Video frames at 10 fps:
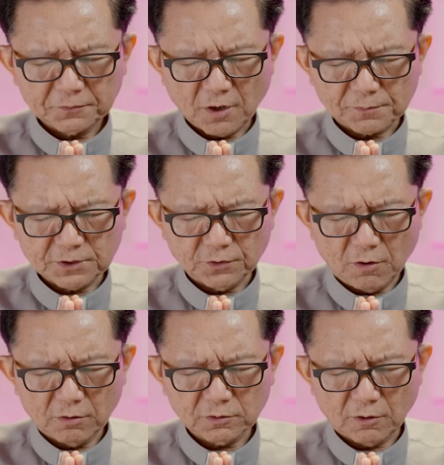ตอบสน
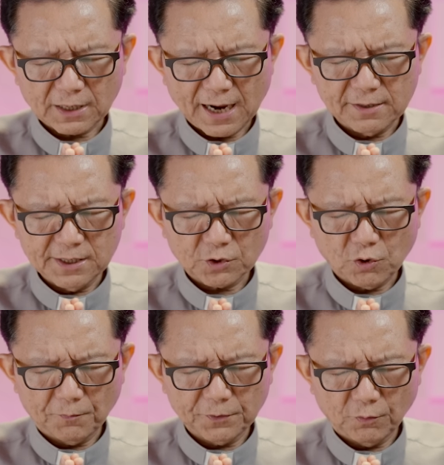องต่อการเลือกข
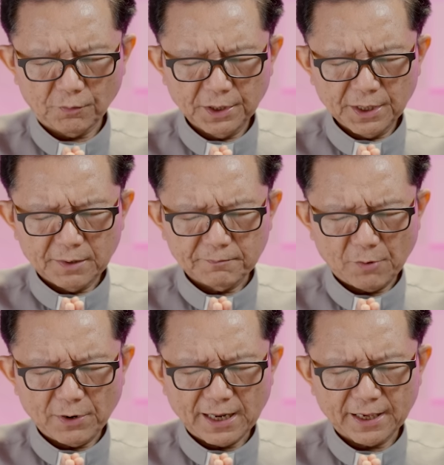องพระองค์แม้
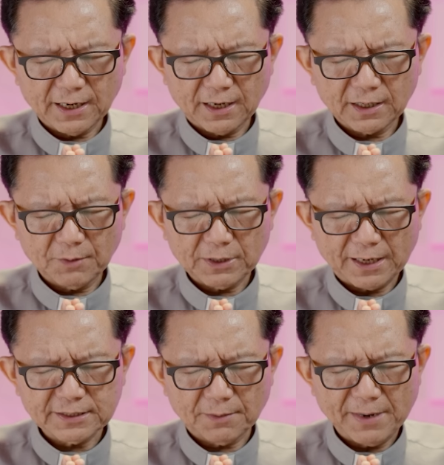ว่าหลายครั้ง ข้าพงหลา
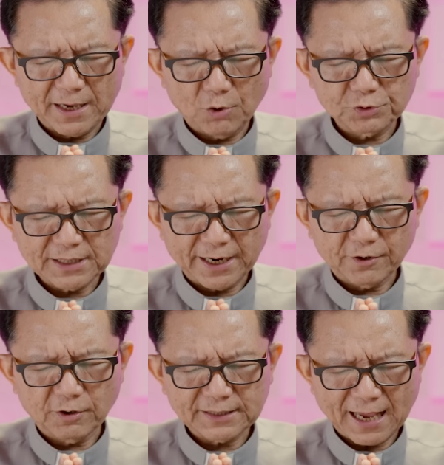ยจะไม่เข้าใจ
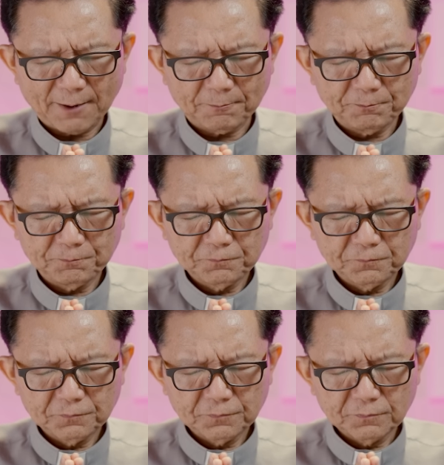ก็ตาม
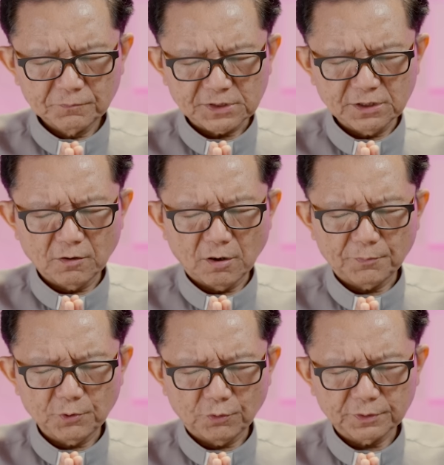จึงขอ
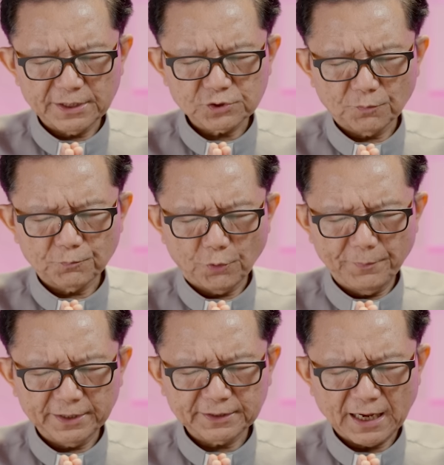พระองค์ได้ทรงโปรด
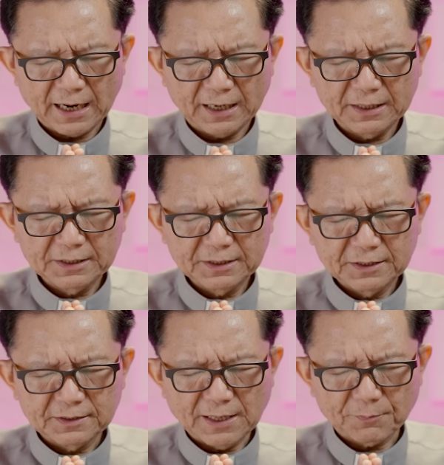เมตตา
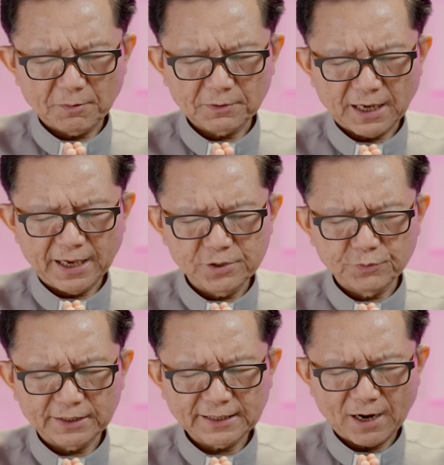นำข้าหลายให้อ
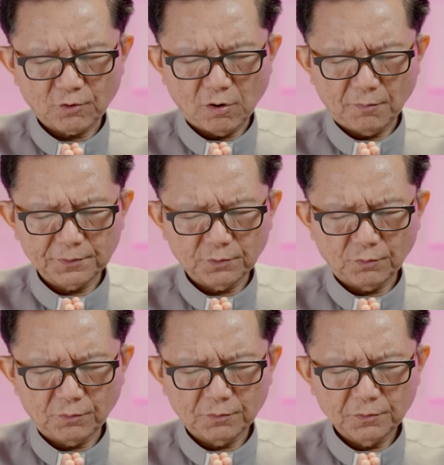ยู่ในทางของพระอ
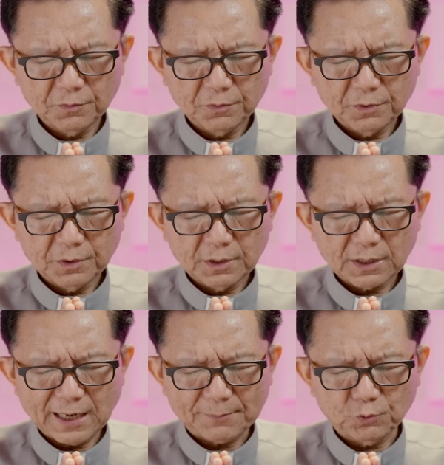งค์
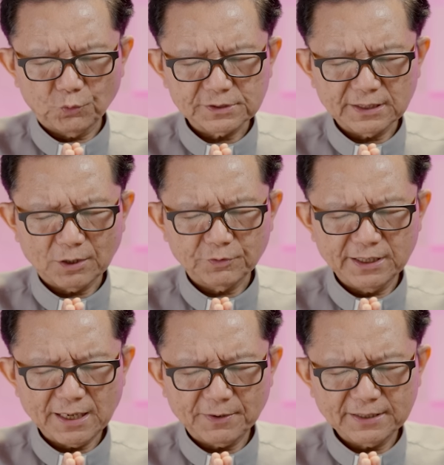กราบทูลสิ่งเหล่านี้
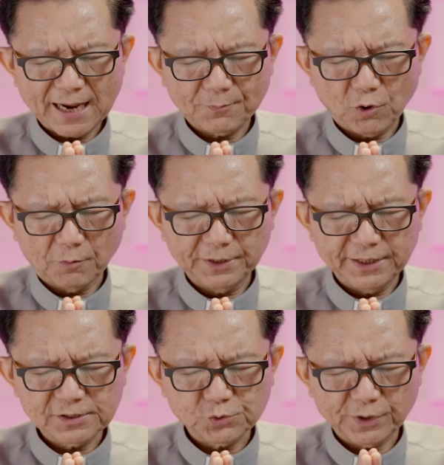ในพระนามของพระ
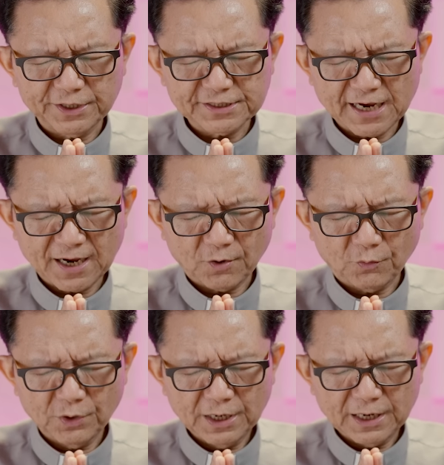เยซูคริสต์เจ้า
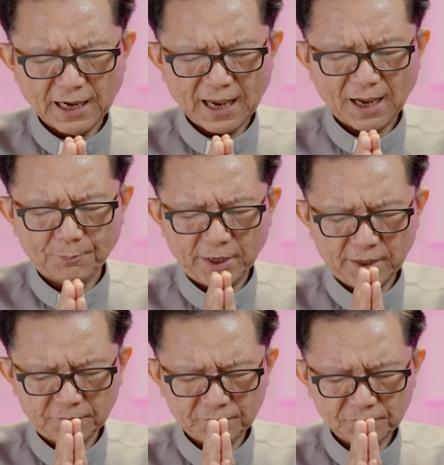อาเมน